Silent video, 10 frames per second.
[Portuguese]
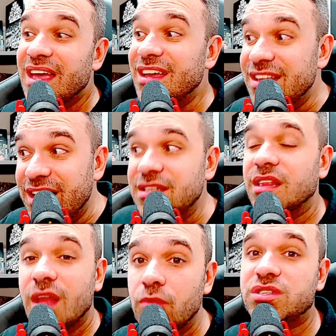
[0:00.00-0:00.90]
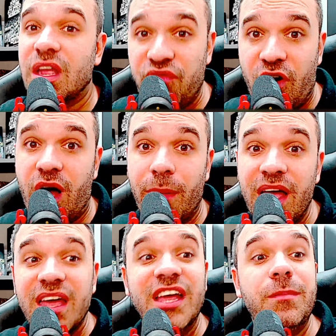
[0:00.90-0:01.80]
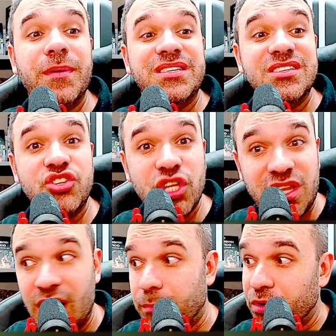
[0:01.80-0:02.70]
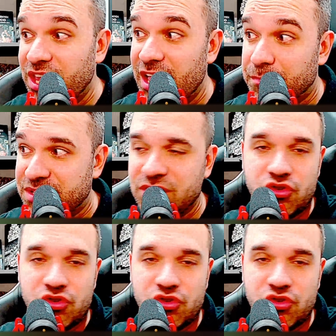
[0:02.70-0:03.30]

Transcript: Ele ainda não está em forma. Ele precisa de tempo e ele precisa